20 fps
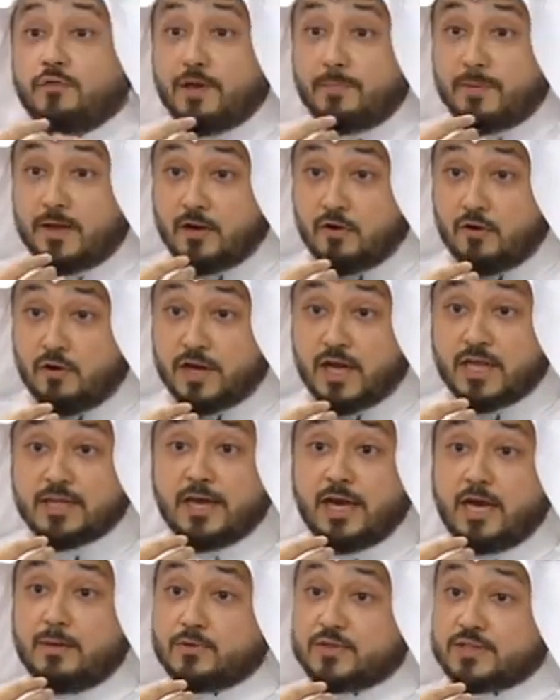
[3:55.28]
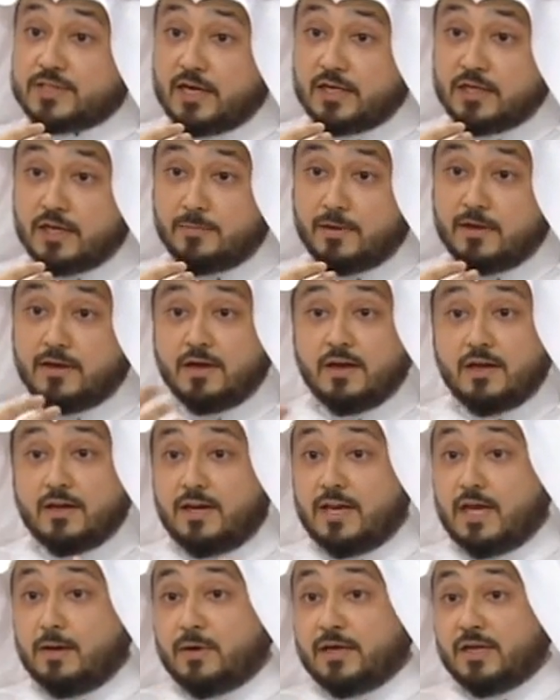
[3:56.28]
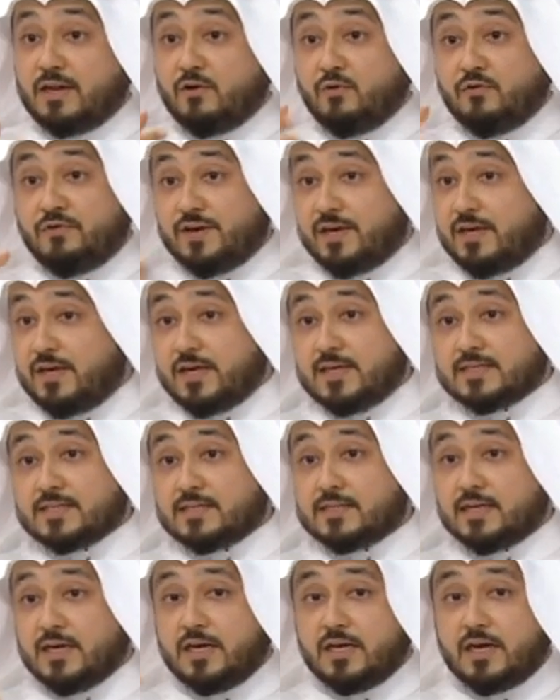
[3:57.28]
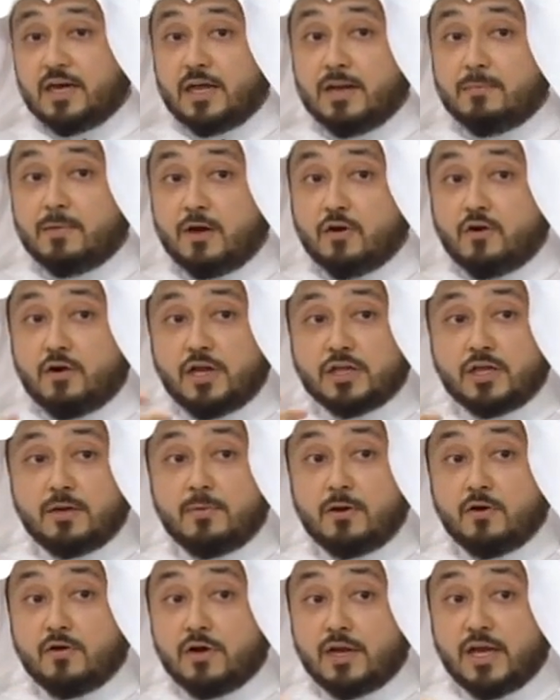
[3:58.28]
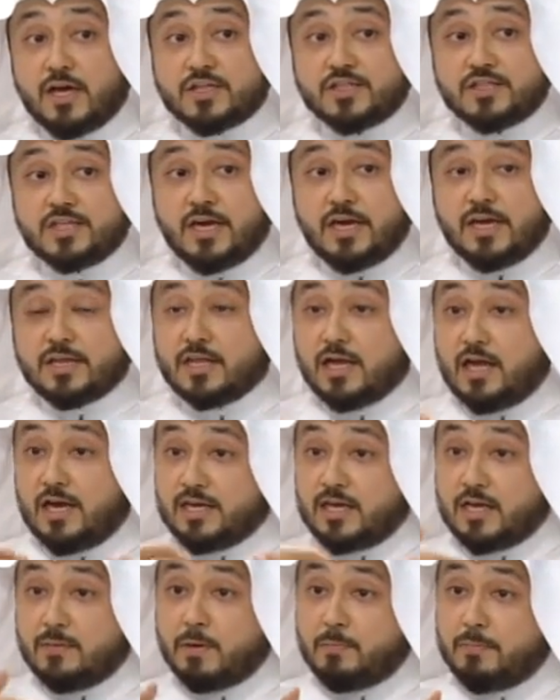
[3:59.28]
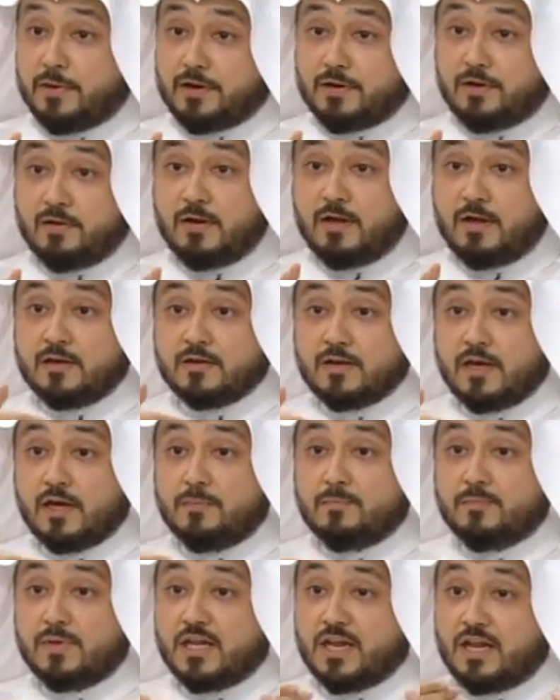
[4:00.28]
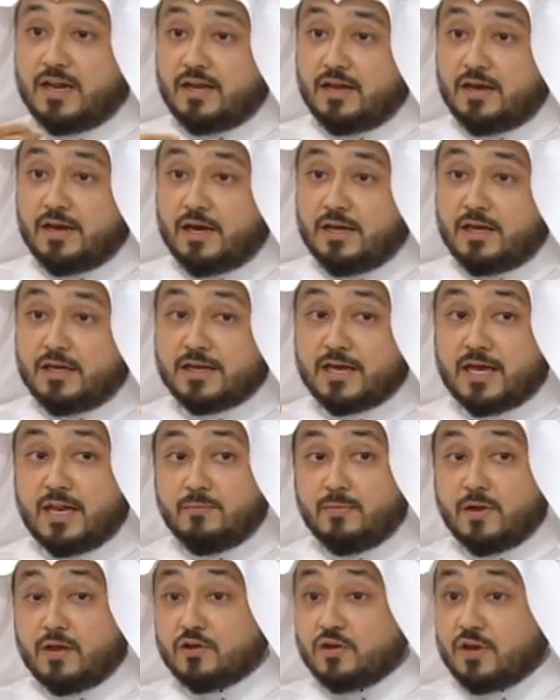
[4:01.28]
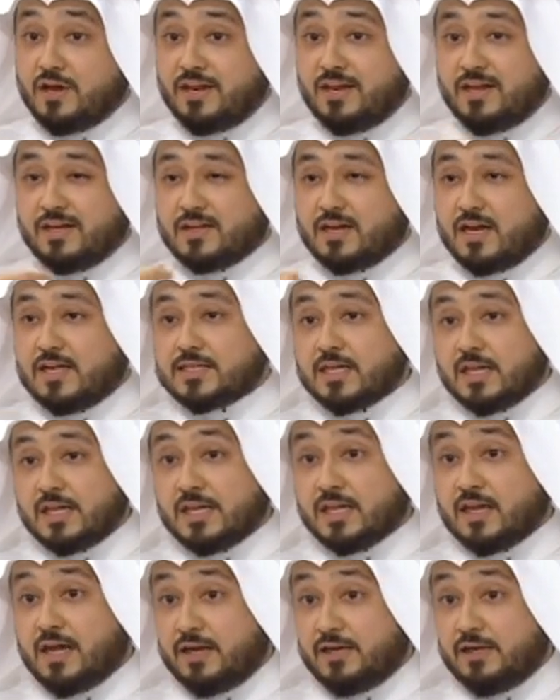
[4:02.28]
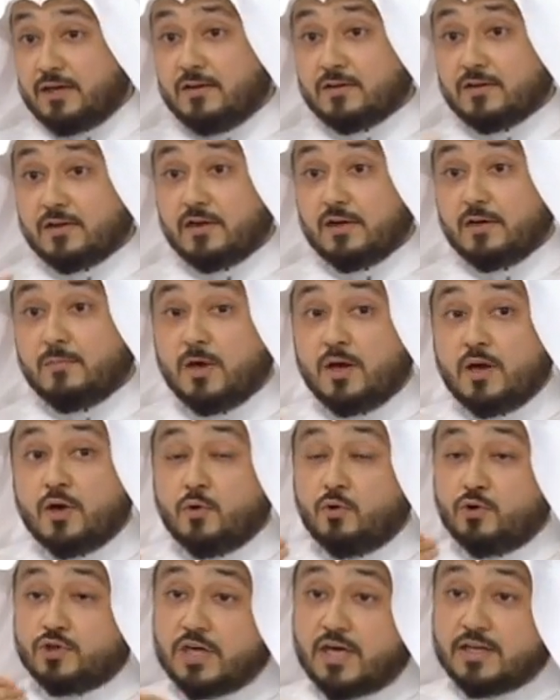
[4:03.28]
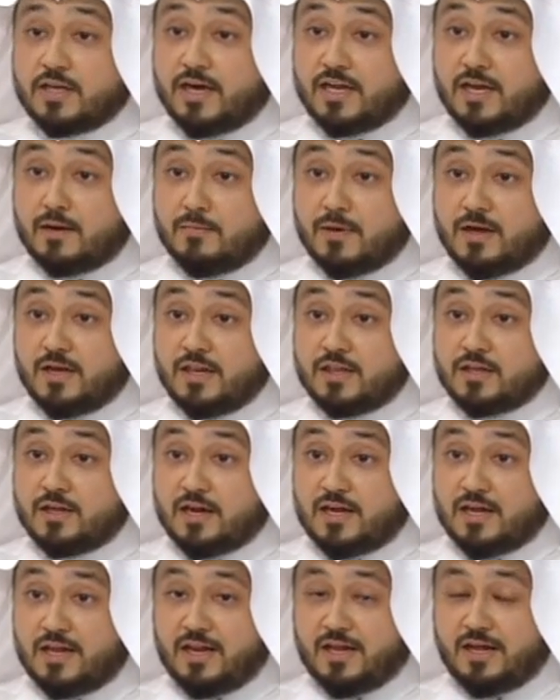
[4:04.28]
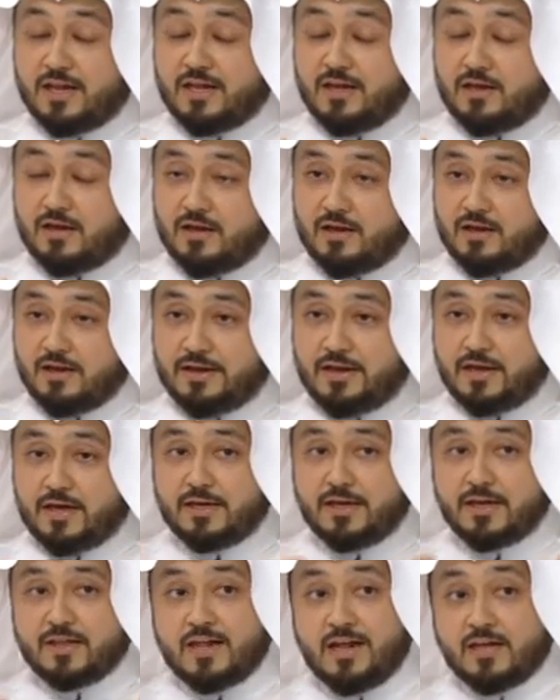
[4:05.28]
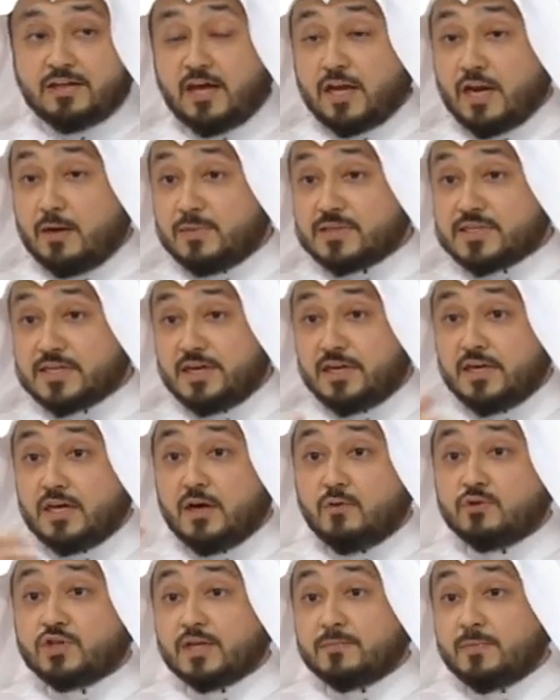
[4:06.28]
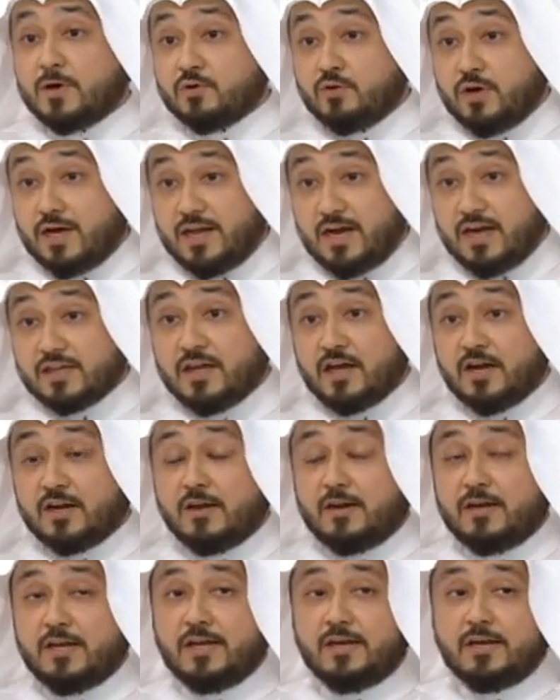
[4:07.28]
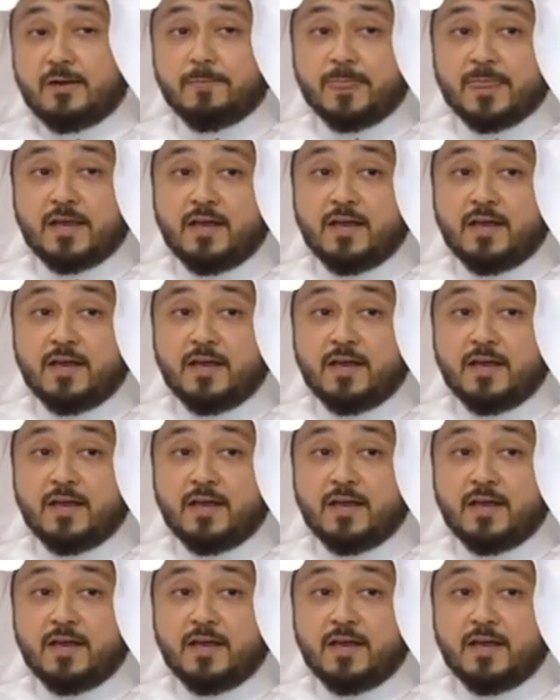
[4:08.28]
في بلكونات غير مستخدمه للامانه لو في هي قصه صغيره على البلكونات البلكونات جايتنا حقيقه من برا طيب من يعني نتكلم الطراز الايطالي طيب وجات على يعني الحضاره المصريه وجات برضه على الحضاره اللي هي